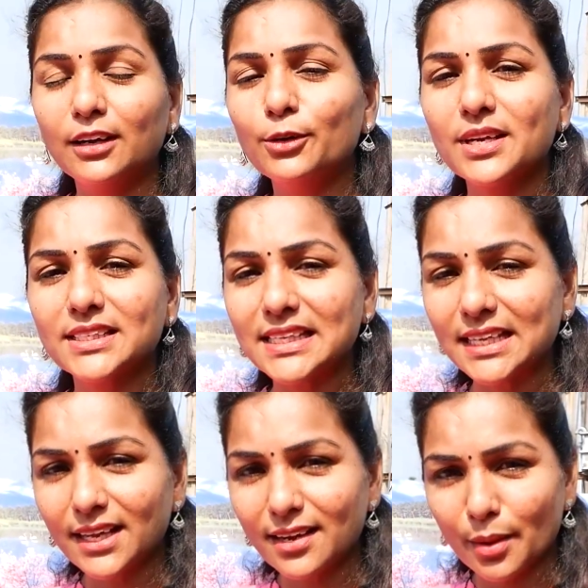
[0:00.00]
అల్లూరి
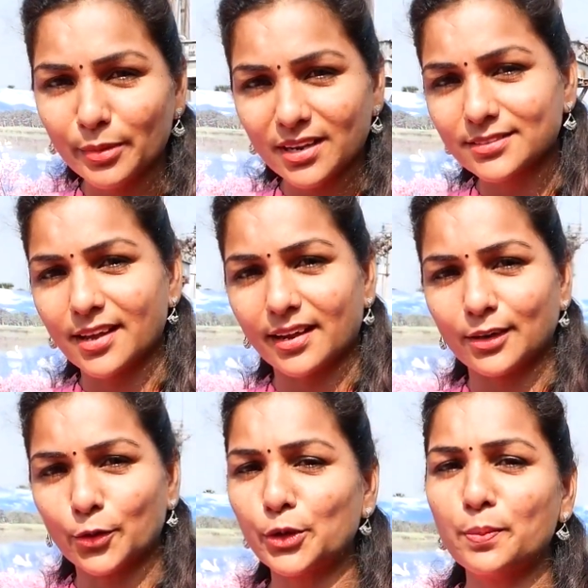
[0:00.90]
సీతారామరాజు
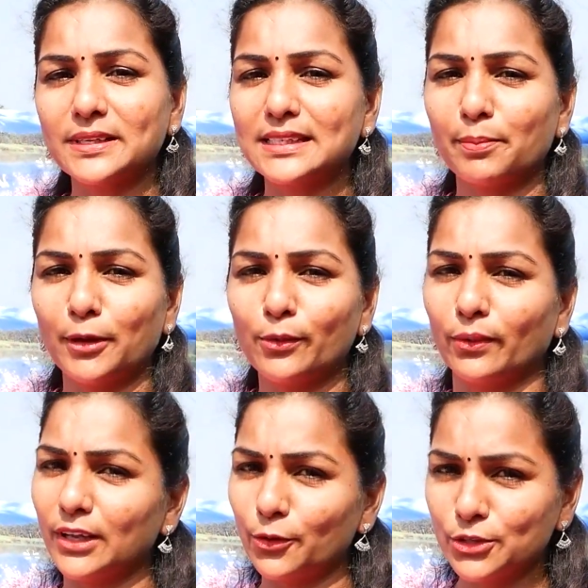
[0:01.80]
గారి కుటుంబ
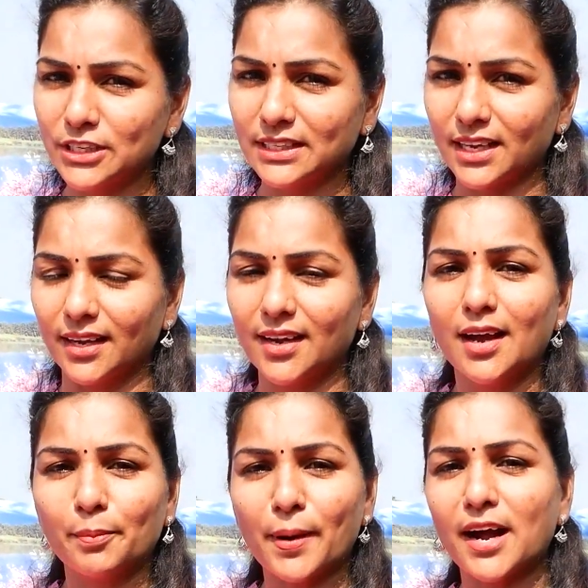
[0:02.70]
సభ్యులు ఈరోజైతే
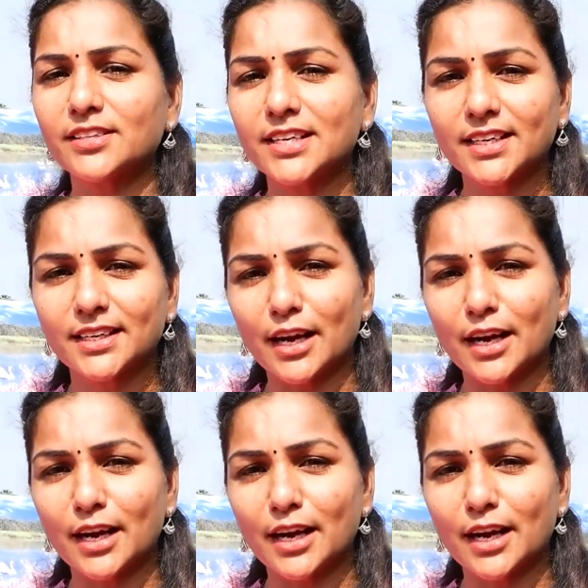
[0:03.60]
పాండ్రంగి